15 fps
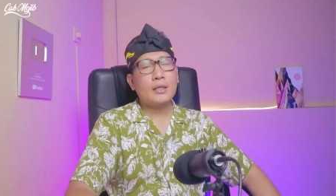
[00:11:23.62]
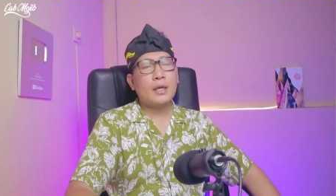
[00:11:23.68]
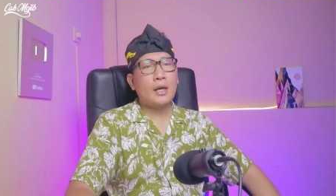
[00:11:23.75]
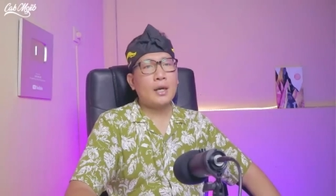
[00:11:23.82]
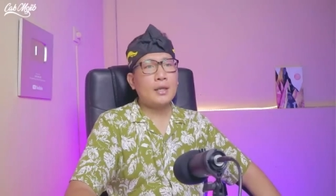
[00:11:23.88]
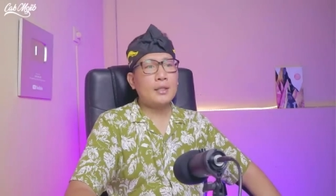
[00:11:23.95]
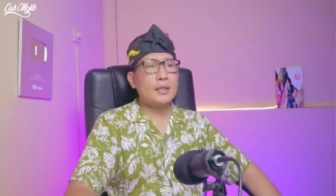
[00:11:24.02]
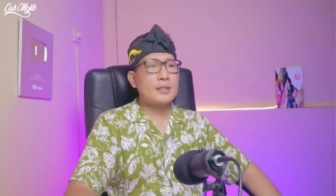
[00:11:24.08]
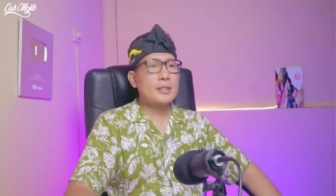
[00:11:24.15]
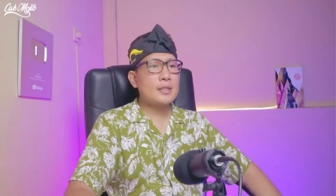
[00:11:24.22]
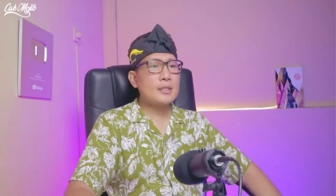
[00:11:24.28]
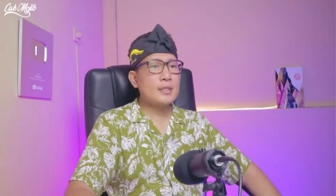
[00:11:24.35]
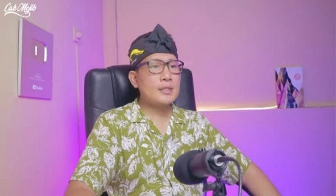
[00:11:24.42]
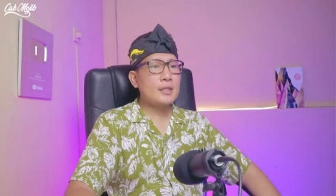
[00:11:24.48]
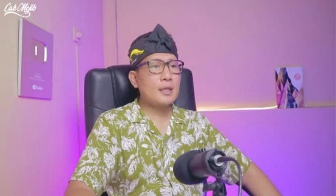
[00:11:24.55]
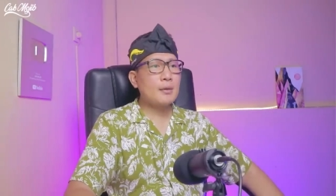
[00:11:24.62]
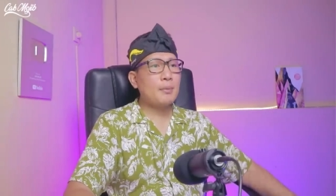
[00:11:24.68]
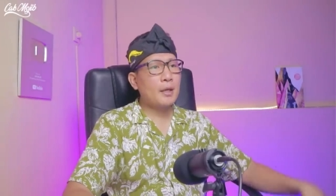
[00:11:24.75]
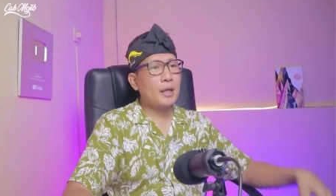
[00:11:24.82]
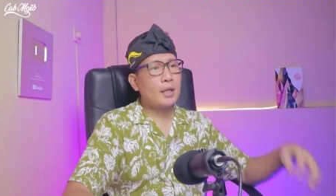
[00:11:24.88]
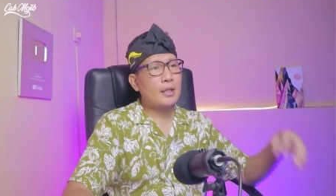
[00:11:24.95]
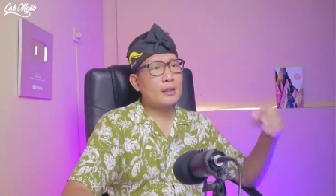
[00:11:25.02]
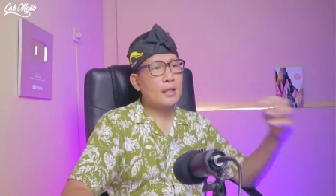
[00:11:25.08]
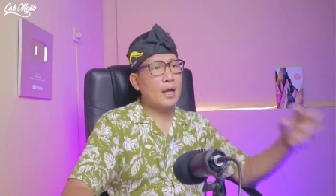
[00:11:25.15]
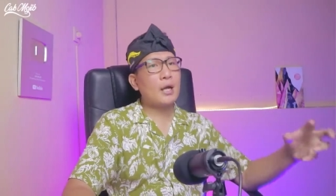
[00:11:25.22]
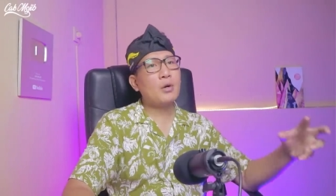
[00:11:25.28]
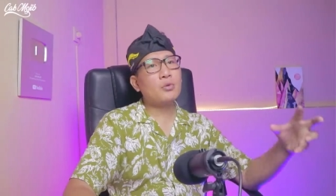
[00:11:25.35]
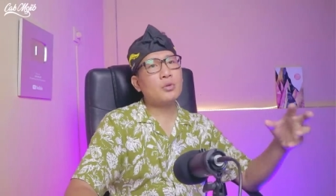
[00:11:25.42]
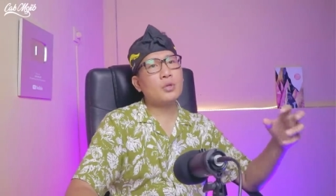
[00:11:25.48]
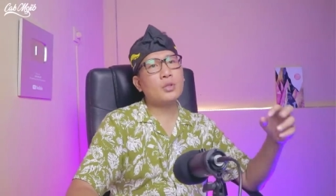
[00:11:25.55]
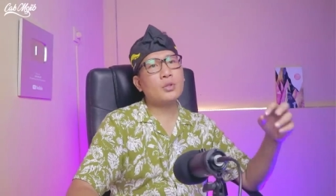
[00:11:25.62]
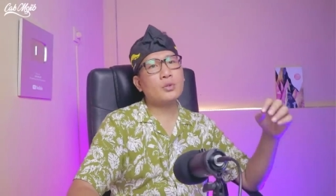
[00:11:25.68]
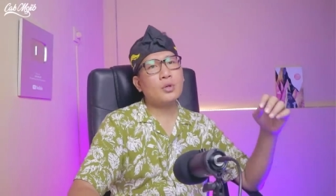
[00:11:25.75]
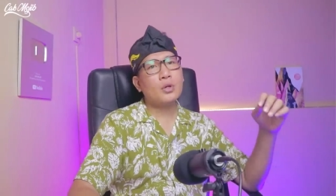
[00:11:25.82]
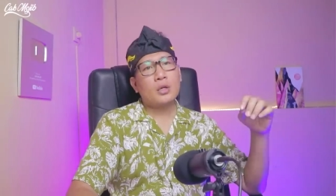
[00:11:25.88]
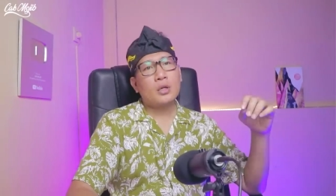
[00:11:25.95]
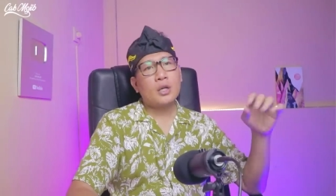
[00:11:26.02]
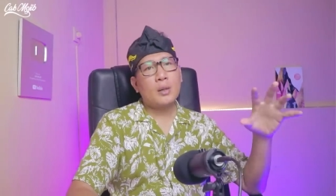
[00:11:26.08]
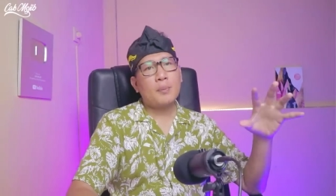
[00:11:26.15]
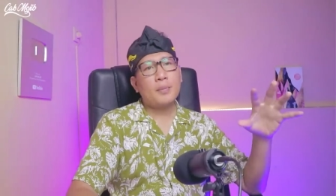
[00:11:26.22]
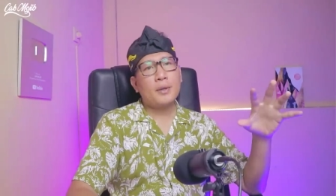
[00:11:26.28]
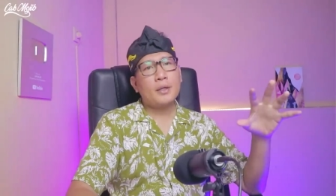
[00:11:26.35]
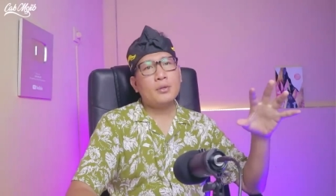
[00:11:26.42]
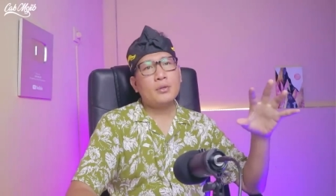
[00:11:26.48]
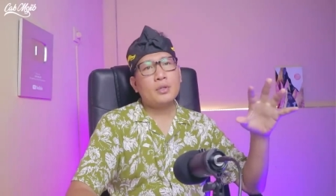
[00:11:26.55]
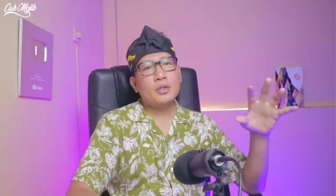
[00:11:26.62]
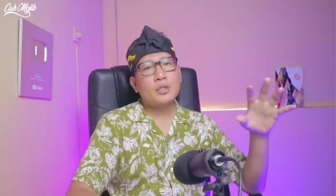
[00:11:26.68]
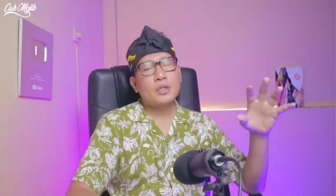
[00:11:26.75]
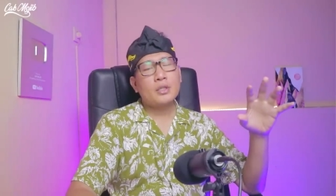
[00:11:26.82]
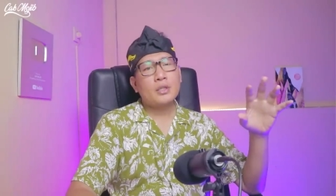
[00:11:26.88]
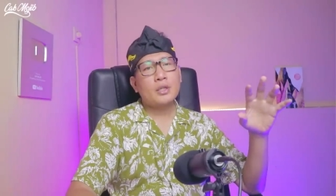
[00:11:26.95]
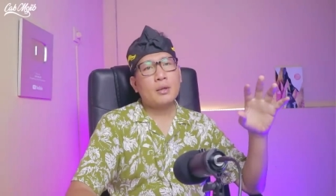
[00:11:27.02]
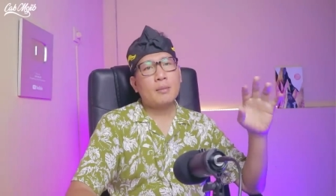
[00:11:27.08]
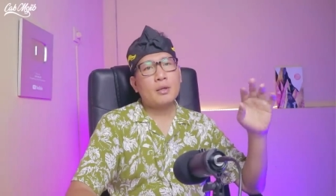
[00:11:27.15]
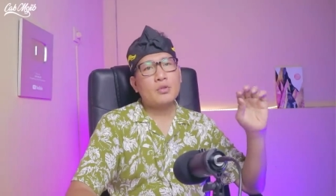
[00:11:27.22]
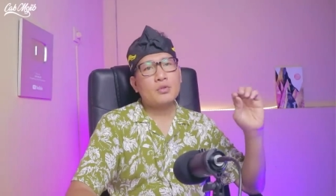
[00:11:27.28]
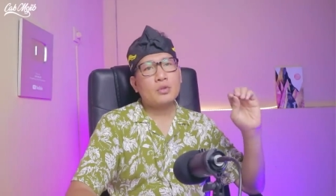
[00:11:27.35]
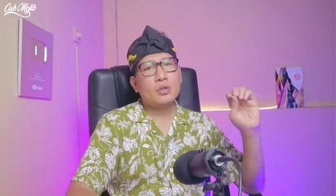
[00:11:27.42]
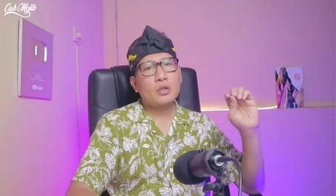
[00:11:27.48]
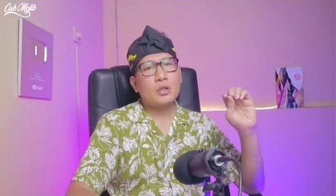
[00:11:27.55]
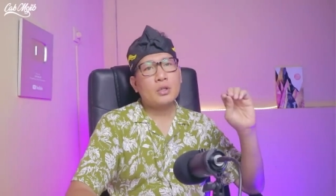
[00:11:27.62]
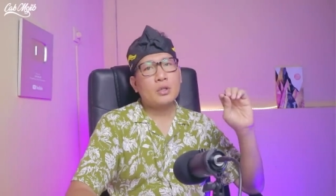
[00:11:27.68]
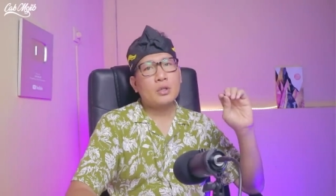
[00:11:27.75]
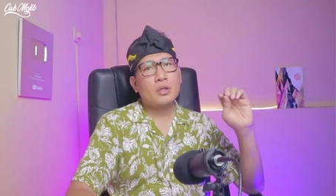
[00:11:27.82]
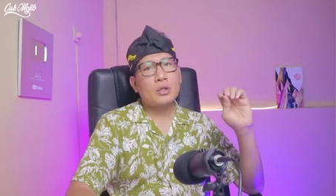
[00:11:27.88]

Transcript: ya hanya saja saya pengen tahu gitu kenapa Indonesia tidak masuk ke